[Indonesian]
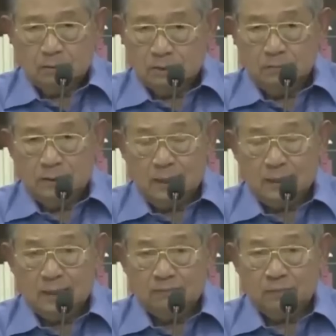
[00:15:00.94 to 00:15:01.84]

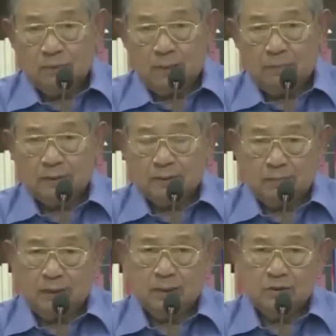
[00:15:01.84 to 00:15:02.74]
Sebenarnya beberapa
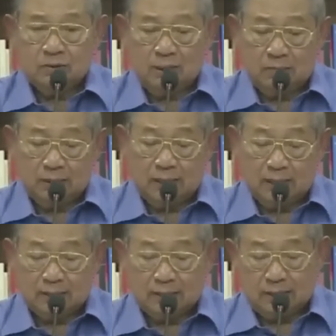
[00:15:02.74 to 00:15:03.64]
teman sudah
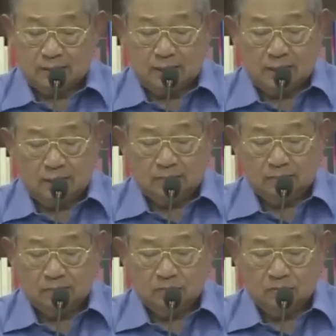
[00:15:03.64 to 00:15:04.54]
mengingatkan saya
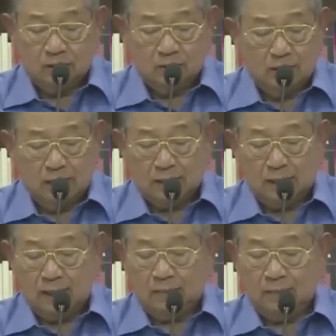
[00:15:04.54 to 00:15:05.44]

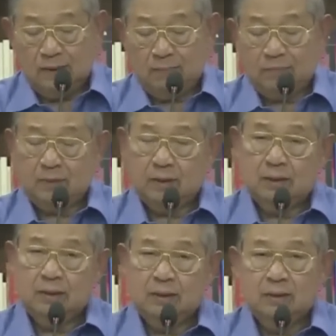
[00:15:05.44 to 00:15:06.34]
agak lama.
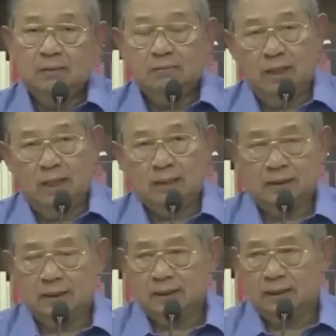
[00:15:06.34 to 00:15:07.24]

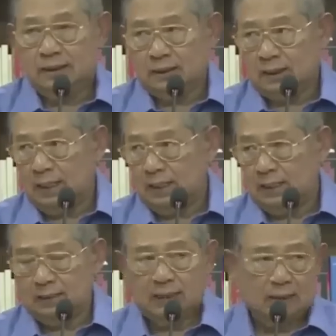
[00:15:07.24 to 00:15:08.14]
Baik dari
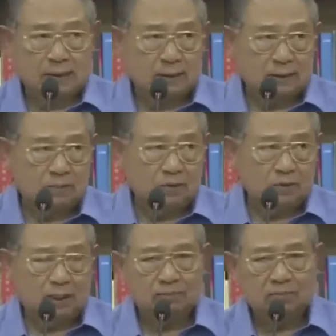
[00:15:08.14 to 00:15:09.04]
kalangan kader
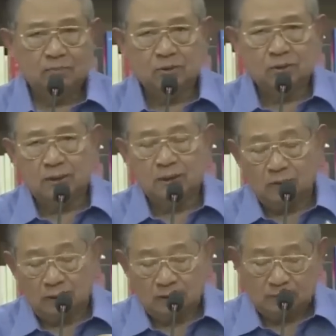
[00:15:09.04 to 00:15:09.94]
Demokrat maupun dari
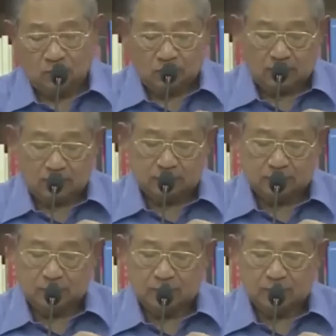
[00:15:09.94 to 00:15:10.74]
luar Demokrat.